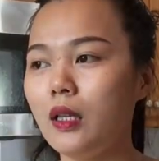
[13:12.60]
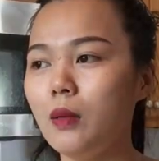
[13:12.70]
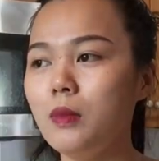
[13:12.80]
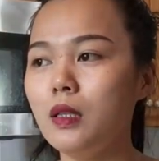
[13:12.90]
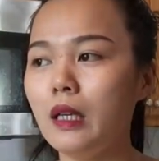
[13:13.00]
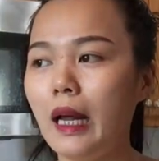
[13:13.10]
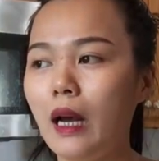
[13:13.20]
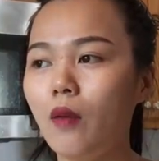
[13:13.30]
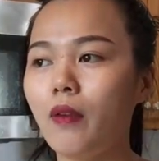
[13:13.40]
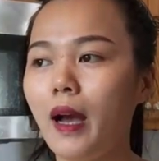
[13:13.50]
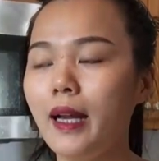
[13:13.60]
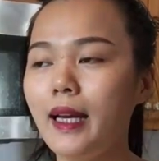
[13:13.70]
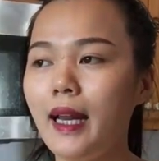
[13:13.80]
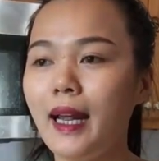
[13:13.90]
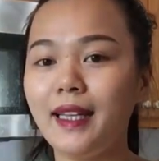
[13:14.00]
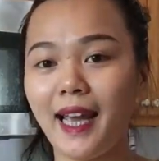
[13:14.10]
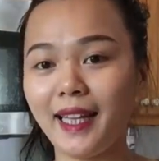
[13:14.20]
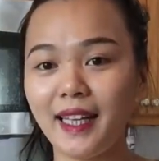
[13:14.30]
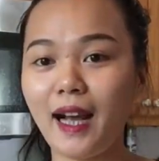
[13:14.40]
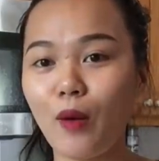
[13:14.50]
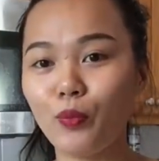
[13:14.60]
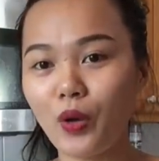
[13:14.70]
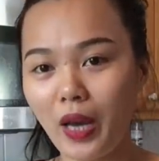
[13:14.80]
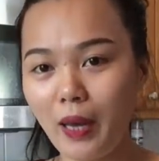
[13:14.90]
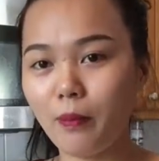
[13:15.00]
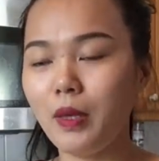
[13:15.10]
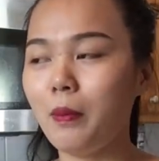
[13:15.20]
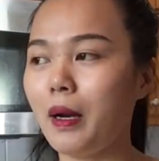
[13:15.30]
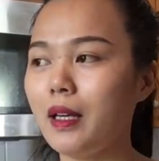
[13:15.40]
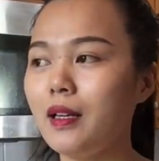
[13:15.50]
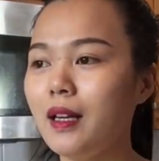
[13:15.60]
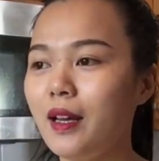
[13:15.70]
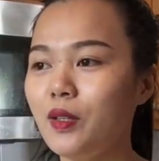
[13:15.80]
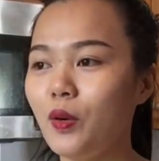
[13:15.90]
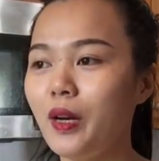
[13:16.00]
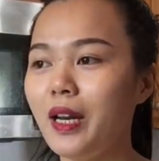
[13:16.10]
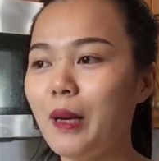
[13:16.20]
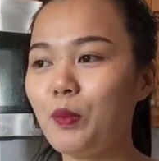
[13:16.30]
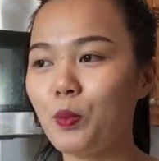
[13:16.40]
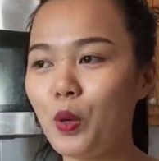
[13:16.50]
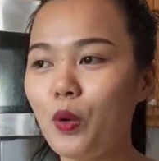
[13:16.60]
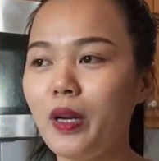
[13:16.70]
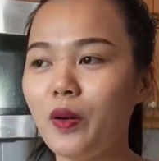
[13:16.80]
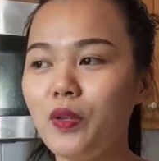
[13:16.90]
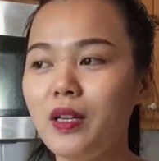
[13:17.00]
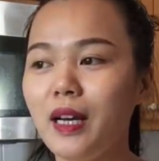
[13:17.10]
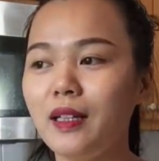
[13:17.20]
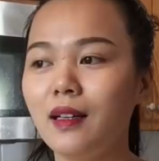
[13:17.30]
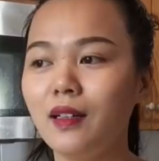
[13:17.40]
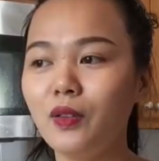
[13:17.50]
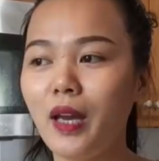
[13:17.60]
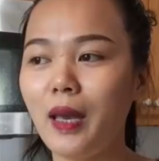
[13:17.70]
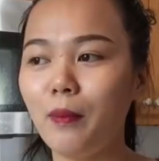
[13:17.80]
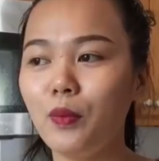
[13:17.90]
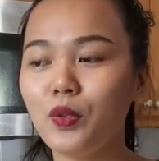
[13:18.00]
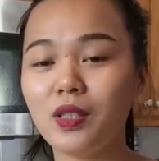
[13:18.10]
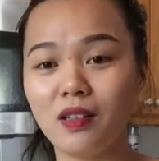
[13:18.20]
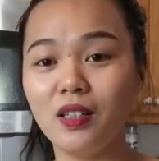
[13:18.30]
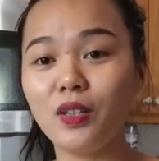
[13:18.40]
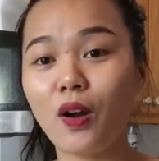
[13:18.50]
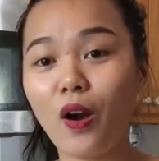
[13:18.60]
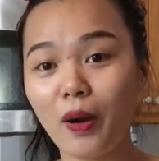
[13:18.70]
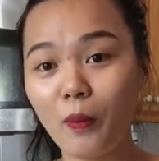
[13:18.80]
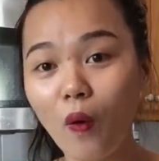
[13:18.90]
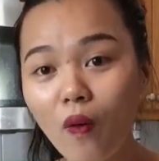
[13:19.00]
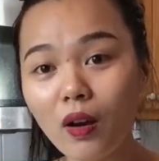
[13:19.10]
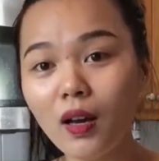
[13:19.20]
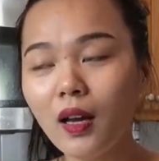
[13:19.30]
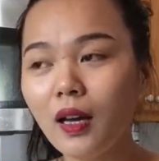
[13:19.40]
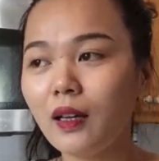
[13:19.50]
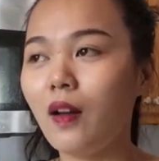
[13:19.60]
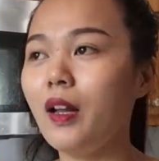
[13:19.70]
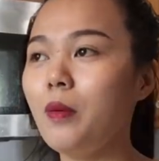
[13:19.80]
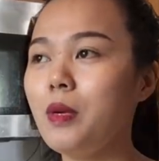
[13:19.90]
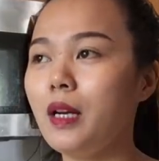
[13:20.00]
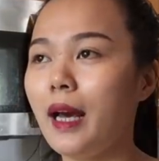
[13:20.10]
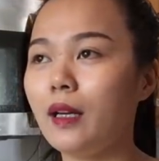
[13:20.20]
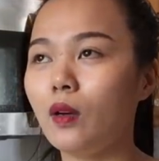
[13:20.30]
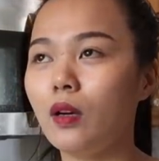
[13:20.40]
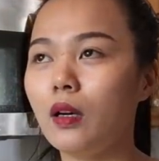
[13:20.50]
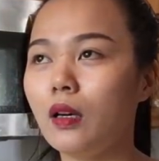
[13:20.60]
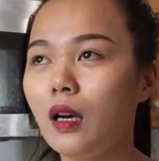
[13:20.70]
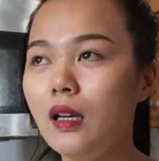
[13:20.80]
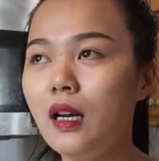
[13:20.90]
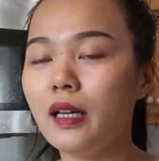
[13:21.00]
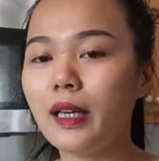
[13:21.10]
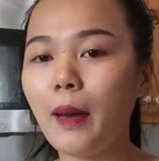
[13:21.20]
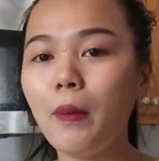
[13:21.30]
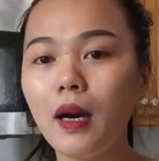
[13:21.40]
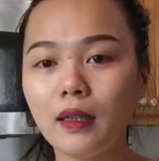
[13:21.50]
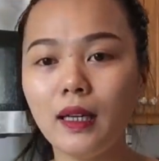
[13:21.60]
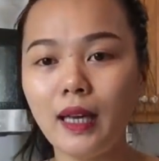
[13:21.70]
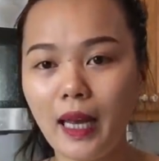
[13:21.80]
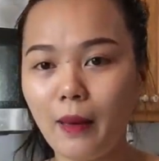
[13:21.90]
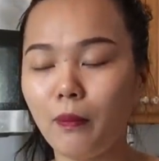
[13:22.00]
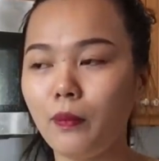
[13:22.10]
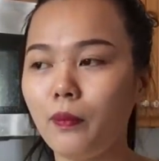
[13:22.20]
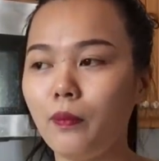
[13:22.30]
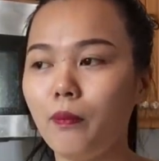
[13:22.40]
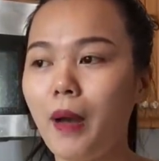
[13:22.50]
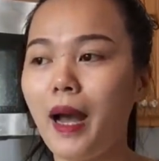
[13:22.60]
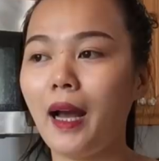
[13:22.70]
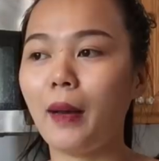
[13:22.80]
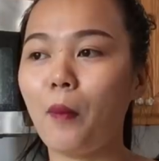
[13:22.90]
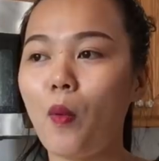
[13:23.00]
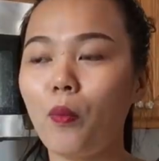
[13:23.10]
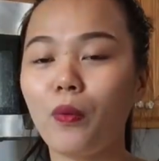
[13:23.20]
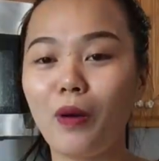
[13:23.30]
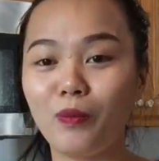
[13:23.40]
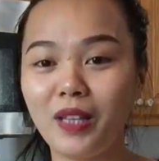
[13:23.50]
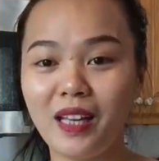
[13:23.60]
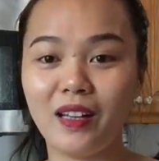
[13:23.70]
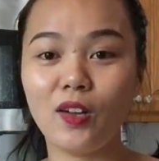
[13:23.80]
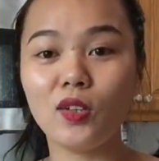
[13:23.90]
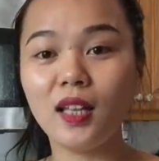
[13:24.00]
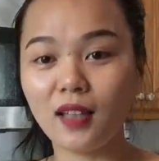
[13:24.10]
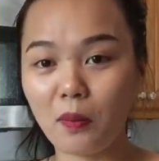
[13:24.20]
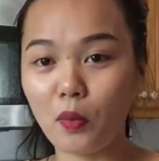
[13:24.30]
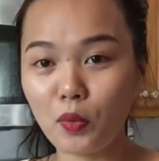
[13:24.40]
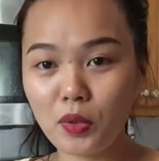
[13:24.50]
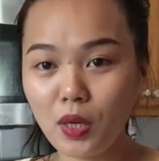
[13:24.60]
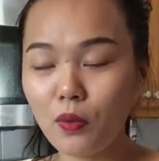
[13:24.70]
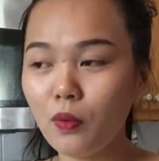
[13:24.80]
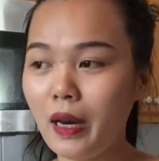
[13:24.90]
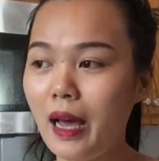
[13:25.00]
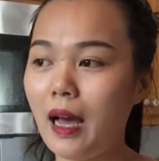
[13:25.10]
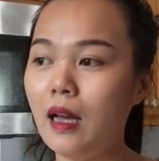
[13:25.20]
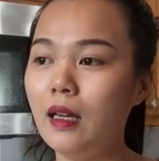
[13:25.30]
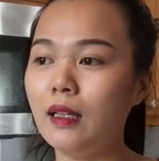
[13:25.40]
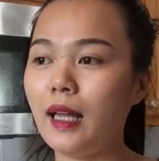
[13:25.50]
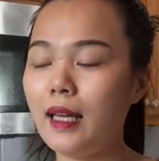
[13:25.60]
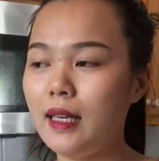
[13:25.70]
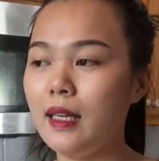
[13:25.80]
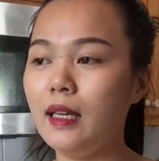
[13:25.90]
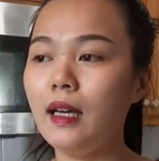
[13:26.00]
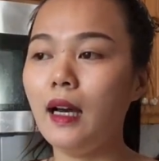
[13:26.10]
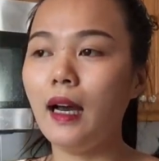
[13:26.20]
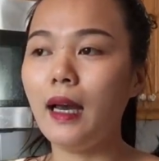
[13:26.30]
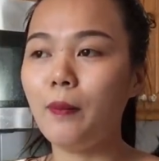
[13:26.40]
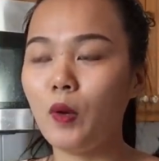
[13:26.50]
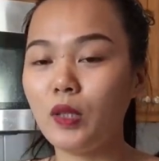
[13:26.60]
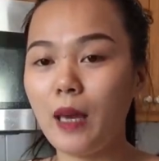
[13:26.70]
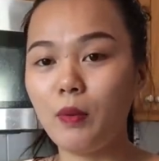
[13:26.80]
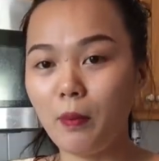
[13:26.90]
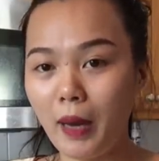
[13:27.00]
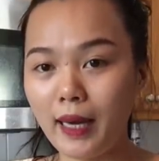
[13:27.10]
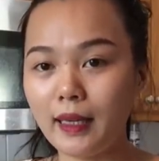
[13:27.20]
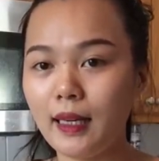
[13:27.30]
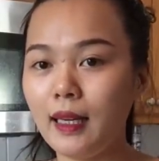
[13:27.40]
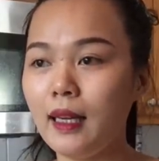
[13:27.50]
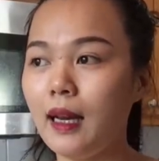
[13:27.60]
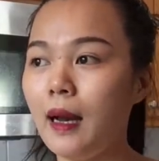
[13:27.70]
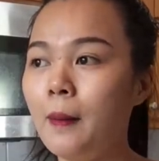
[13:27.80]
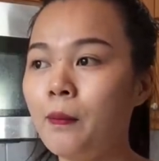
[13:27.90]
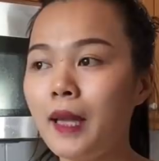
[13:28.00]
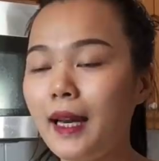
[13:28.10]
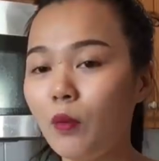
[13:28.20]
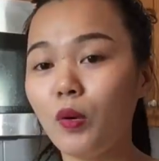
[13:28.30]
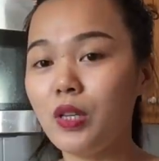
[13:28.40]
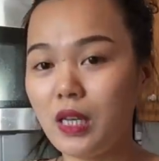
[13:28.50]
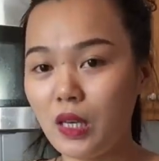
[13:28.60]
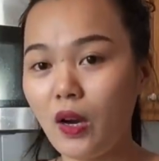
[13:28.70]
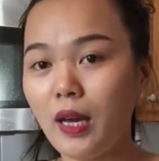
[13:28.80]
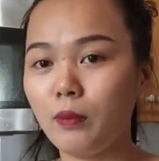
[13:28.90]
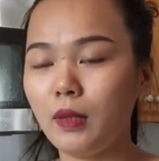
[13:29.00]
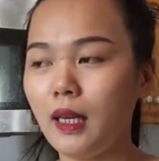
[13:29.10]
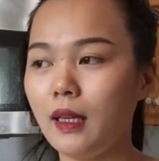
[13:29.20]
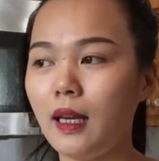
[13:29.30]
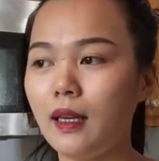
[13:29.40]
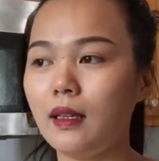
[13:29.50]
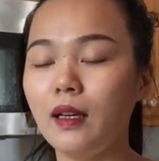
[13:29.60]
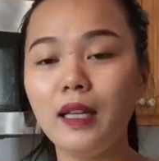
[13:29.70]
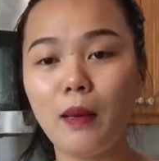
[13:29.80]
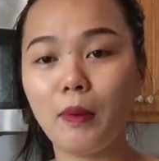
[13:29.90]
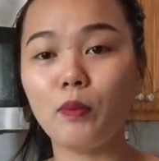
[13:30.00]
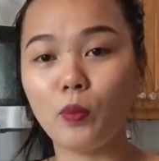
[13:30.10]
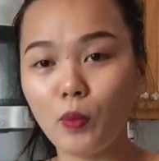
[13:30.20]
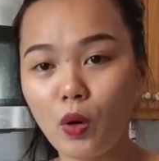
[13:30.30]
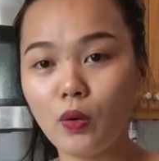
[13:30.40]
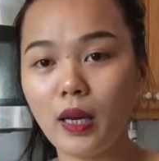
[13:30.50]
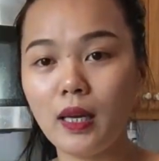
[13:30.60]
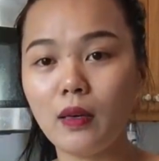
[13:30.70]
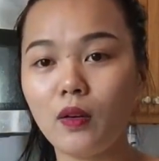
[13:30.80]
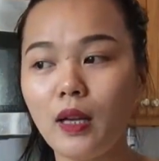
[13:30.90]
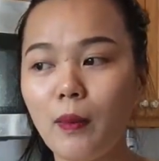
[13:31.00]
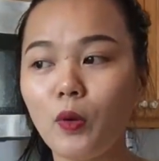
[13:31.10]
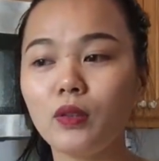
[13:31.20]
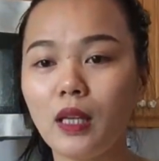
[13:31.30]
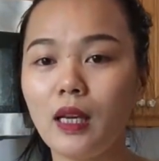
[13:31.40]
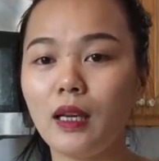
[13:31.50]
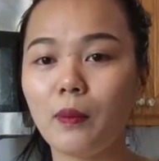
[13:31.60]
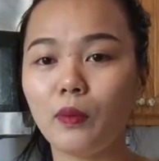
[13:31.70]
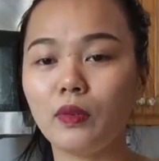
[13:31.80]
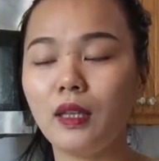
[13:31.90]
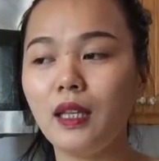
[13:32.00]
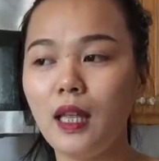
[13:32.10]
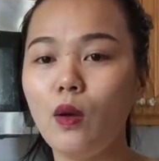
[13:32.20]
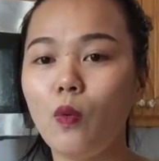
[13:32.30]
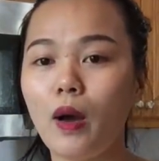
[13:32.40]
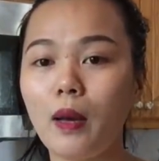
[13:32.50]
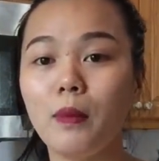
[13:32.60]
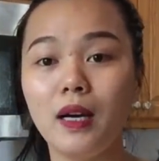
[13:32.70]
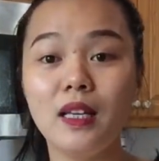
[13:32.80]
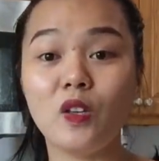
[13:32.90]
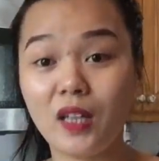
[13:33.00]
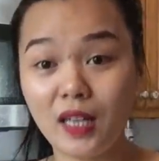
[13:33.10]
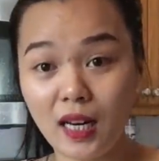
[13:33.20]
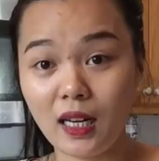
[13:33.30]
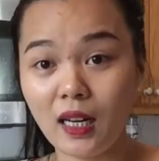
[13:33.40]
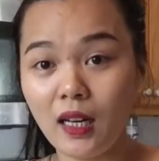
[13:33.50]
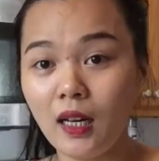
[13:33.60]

giống như là không phải này là anh trả tiền công cho em, nhưng mà cái vấn đề ở chỗ này 50 đô này coi như anh gửi cho em mua sữa cho con em uống đó, giống như là anh gửi lời cảm ơn đến em bằng một đồng tiền nó thiết thực một chút xíu, là thay vì á, em dọn dẹp dùm anh thì anh không có gì cho em thì anh gửi cho em 50 đô để có em có tiền em chi tiêu hoặc em gửi gì cho gia đình.